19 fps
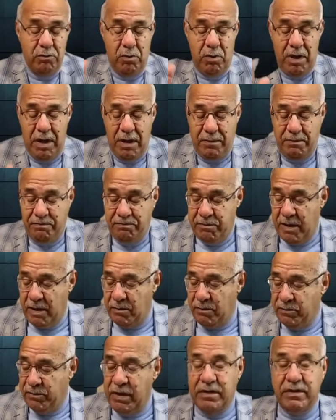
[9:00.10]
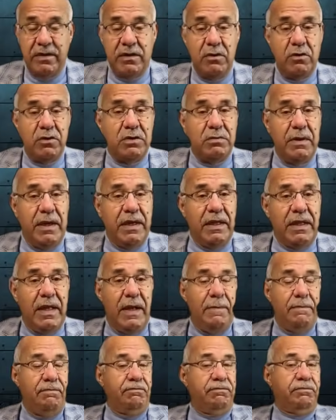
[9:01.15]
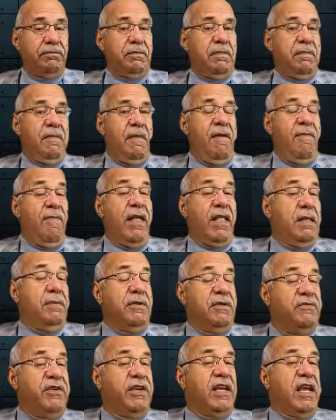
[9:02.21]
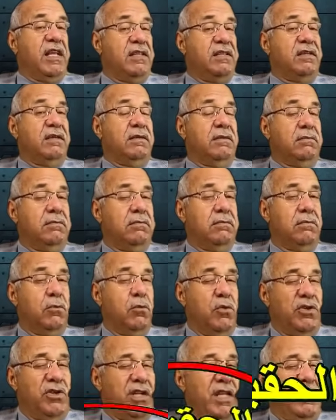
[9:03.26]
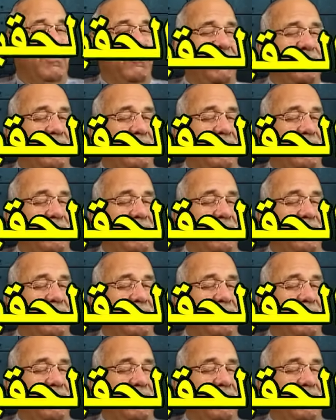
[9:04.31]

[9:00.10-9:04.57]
شنو وقع تنص الصباح يطلع هذا البنت فين كانت واش كانت